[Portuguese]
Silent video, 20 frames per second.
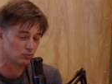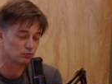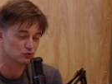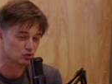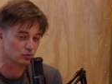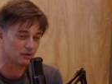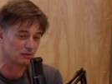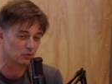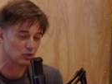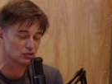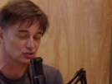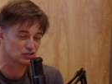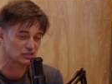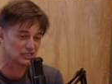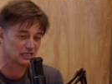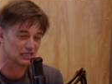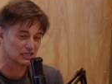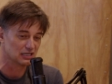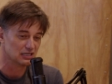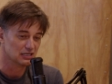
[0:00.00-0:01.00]
sobre a morte
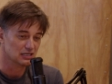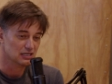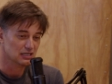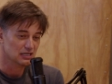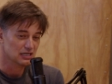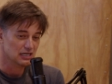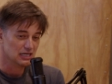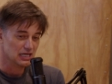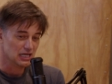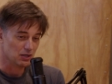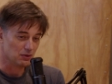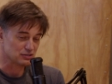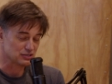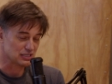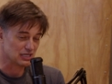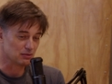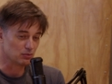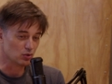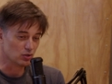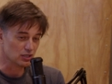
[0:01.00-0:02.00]
dela, eu acho
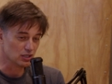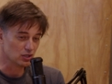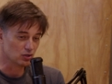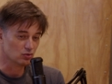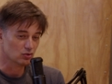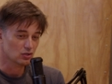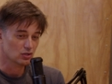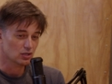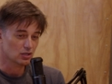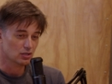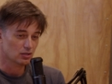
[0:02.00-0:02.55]
que ela morreu,